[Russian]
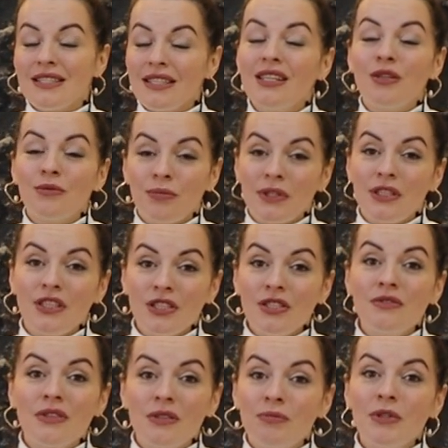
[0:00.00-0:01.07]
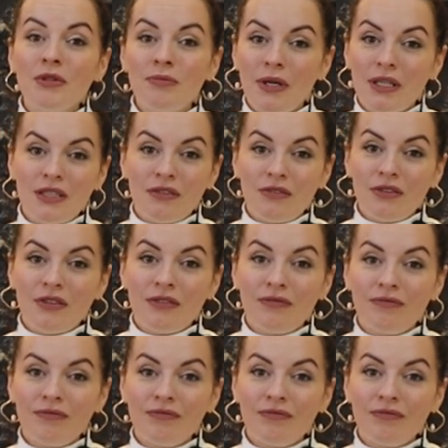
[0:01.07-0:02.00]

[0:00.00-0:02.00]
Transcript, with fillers: сильно поддерживал и подбадривал.